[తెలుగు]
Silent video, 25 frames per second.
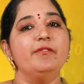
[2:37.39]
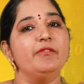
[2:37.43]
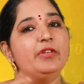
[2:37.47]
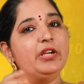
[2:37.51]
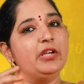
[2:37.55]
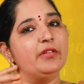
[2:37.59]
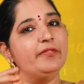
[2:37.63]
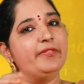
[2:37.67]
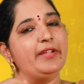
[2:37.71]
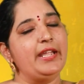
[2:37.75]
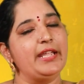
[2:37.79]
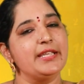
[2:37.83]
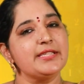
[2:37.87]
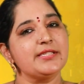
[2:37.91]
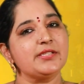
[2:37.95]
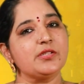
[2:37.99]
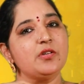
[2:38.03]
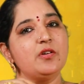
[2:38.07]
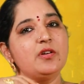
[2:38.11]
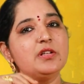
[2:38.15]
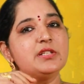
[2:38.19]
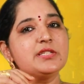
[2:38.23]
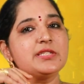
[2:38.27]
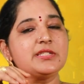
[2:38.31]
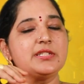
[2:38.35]
వీళ్ళు
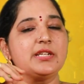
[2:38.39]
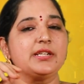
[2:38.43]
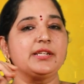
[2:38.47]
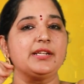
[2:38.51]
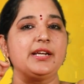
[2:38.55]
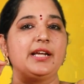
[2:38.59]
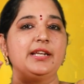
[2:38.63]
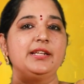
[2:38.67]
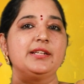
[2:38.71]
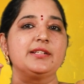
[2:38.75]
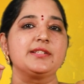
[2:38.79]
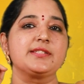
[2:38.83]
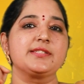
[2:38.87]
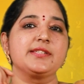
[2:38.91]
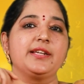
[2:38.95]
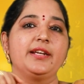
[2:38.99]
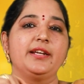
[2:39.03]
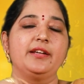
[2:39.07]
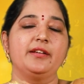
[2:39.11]
వేసుకోవాల్సిన కలర్స్